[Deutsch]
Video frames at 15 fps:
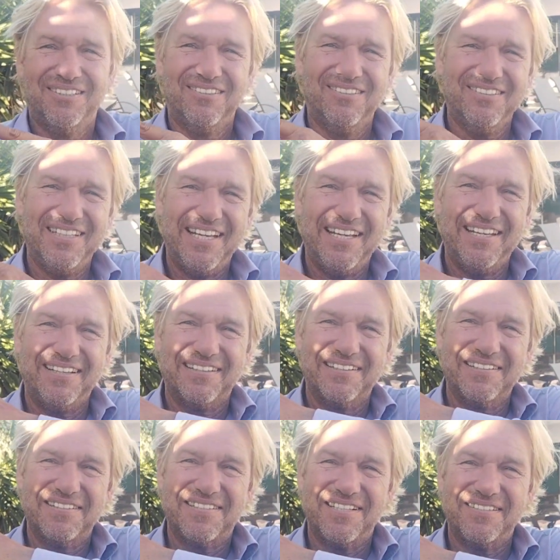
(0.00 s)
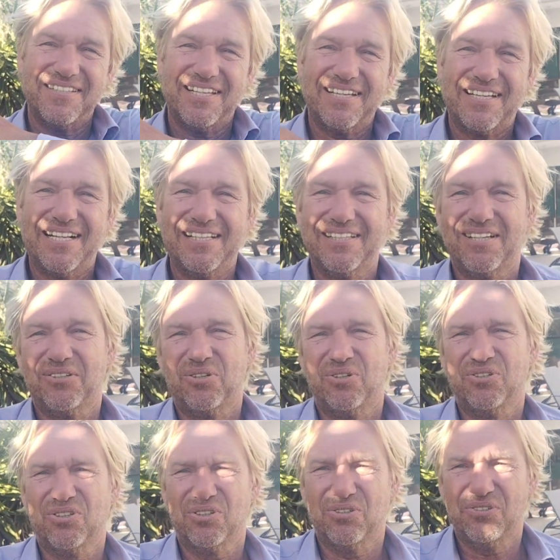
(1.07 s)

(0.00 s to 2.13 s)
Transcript: Und da hinten sehen Sie den Calderon Honda.